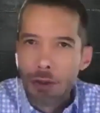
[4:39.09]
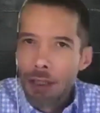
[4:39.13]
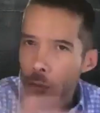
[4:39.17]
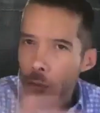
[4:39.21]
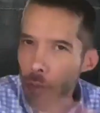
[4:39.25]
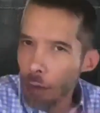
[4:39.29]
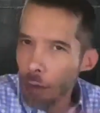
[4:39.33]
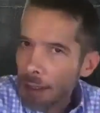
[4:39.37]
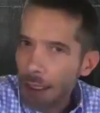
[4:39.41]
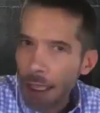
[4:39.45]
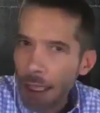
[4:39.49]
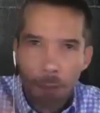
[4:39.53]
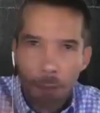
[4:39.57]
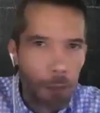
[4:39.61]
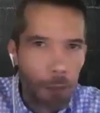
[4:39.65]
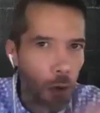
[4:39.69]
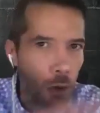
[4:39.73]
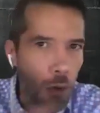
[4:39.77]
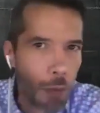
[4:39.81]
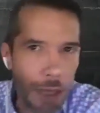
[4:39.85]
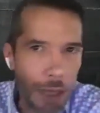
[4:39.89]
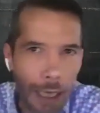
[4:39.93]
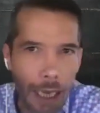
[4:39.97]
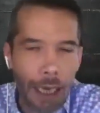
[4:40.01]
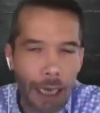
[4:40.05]
tanto en tiempo
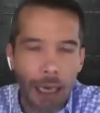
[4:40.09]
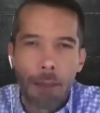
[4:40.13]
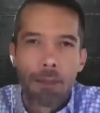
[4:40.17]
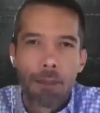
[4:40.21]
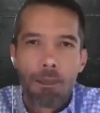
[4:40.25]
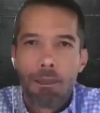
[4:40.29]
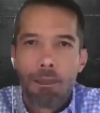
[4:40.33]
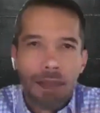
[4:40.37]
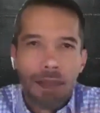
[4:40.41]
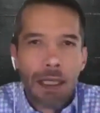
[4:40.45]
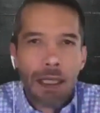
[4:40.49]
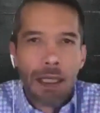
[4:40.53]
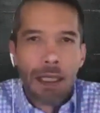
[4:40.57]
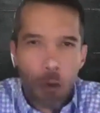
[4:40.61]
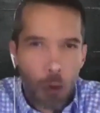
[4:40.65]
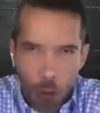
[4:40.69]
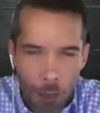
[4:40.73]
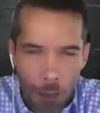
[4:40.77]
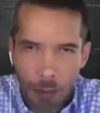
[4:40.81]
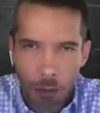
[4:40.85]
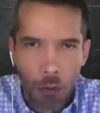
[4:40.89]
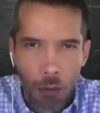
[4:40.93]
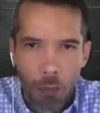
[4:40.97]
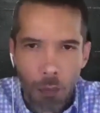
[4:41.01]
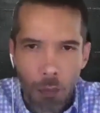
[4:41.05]
como en carga,
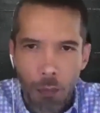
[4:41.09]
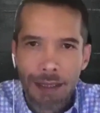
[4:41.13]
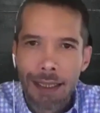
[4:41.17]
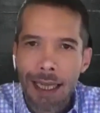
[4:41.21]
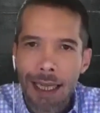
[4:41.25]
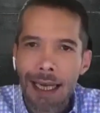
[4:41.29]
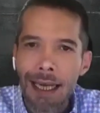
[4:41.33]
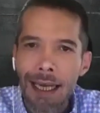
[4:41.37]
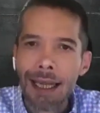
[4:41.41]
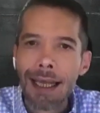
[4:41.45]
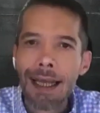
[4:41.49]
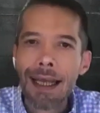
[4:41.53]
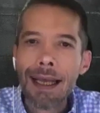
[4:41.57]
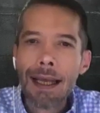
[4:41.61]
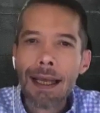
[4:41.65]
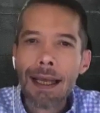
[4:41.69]
incluso presupuestal,